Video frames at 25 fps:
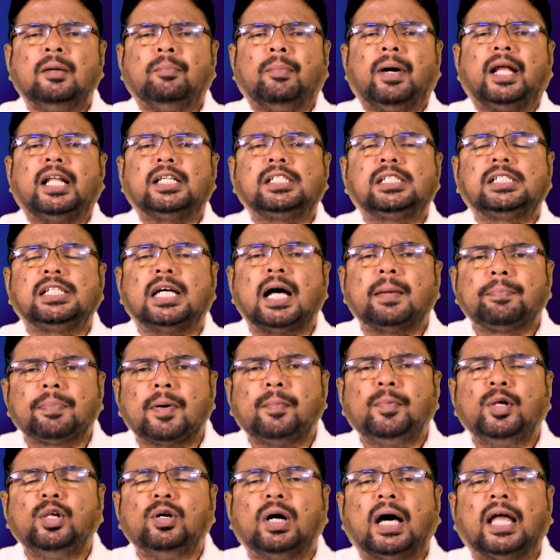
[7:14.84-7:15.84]
మన
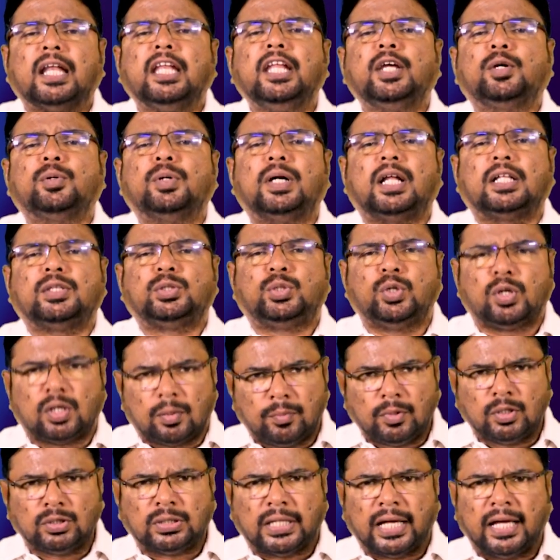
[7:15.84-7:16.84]
శాపములు అన్నీ కూడా
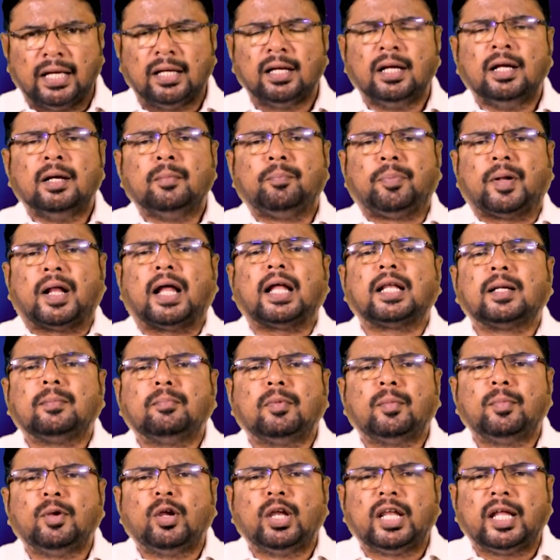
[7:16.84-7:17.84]
దూరం అవుతాయి
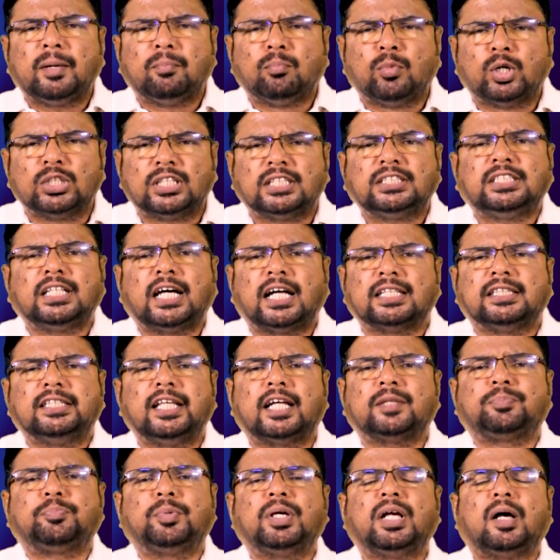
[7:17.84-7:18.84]
ప్రారంభంలోనే మొదటి
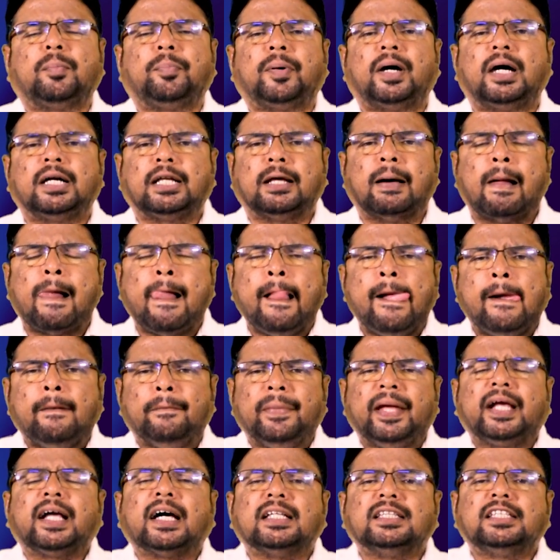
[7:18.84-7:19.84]
ఆధ్యాత్మిక పాఠం
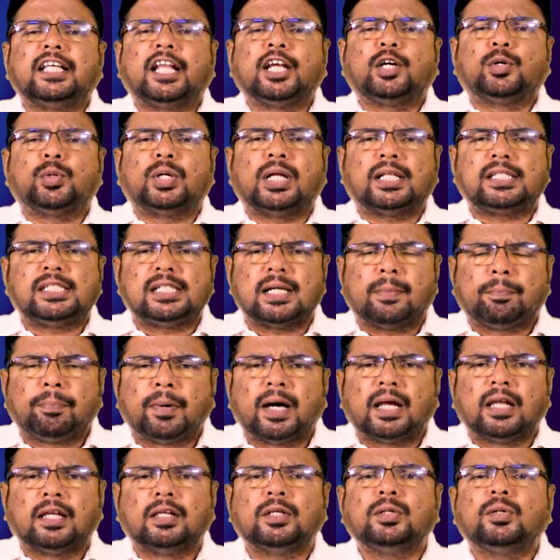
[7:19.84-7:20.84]
మీకందరికీ కూడా
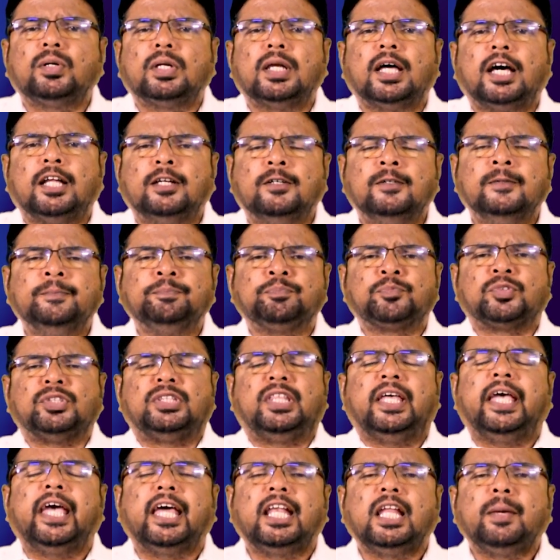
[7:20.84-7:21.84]
చెప్పాలనుకున్నాను
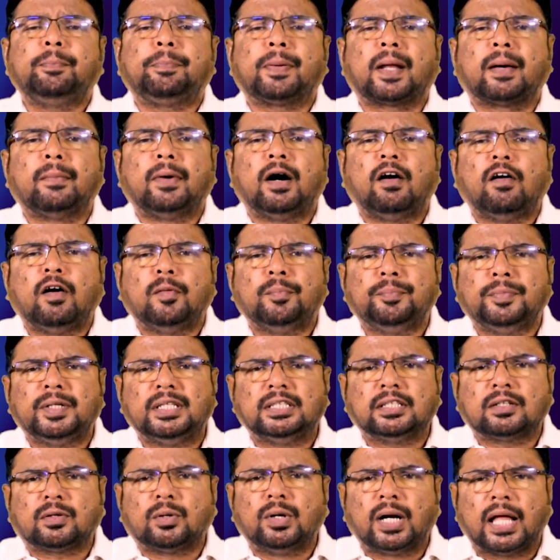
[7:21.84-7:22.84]
దేని ప్రభావం
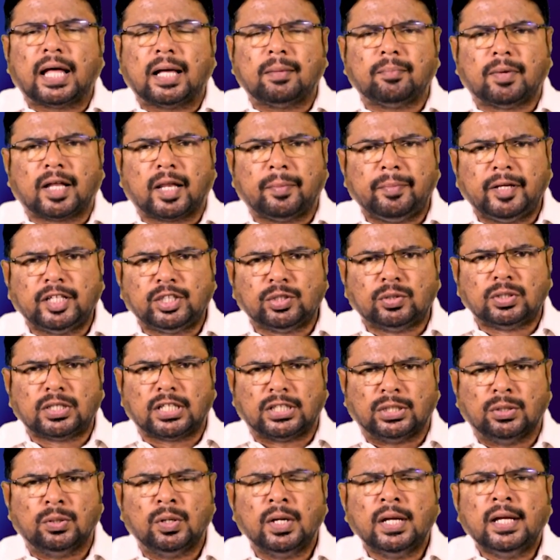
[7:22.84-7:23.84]
మీద కూడా మన మీద
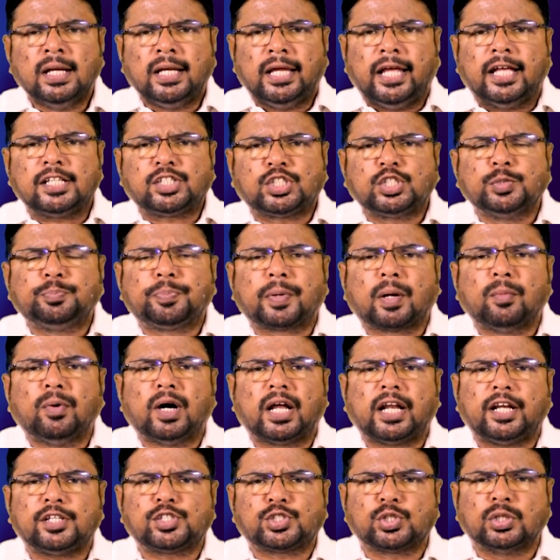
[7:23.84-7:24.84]
ఉండదు యేసు
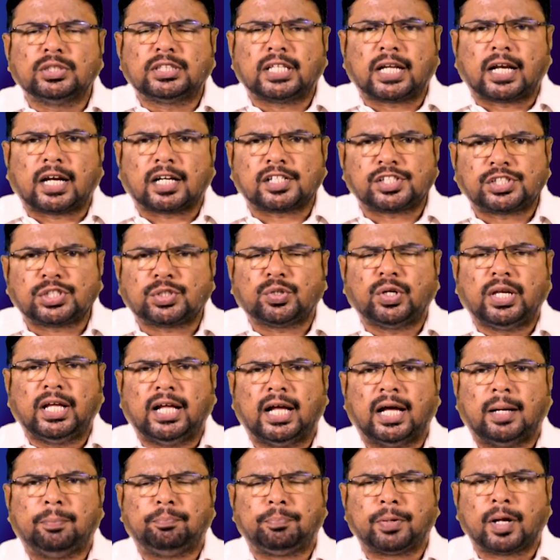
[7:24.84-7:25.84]
ప్రభువారిని సొంత
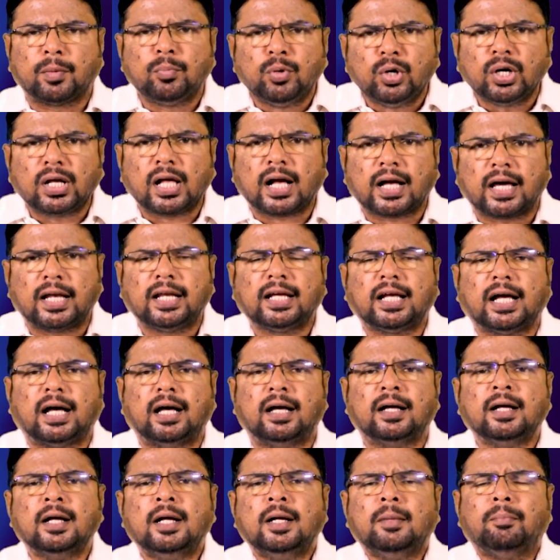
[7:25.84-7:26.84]
రక్షకునిగా ప్రభువుగా గనుక
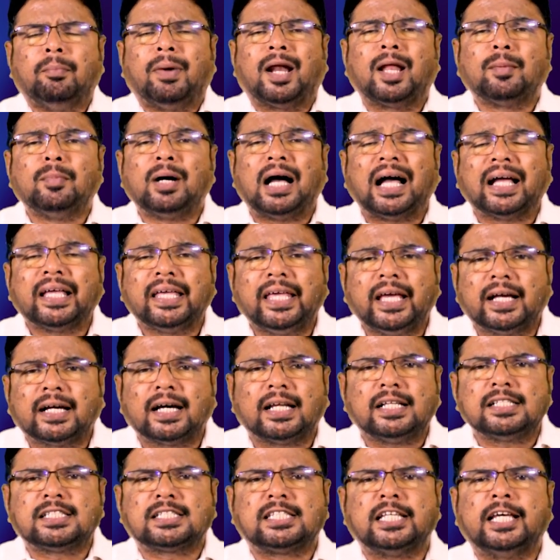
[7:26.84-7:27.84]
మనం
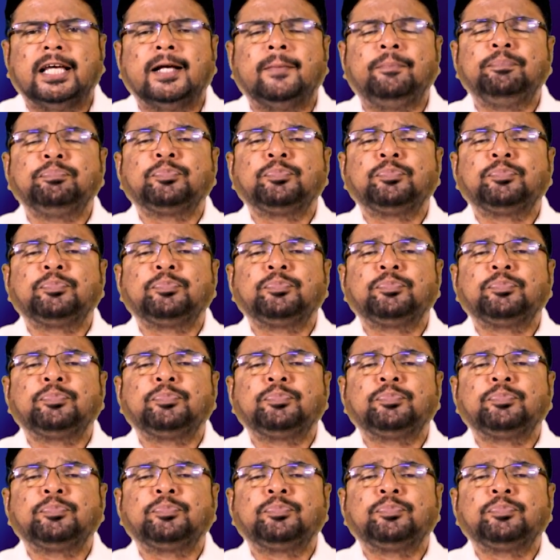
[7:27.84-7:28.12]
అంగీకరిస్తే